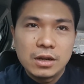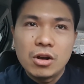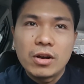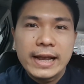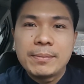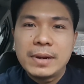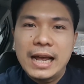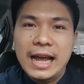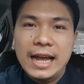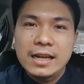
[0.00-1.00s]
คอกันพ
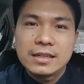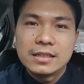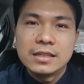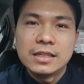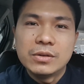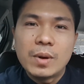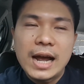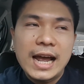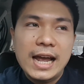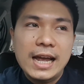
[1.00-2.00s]
ลาหรือว่า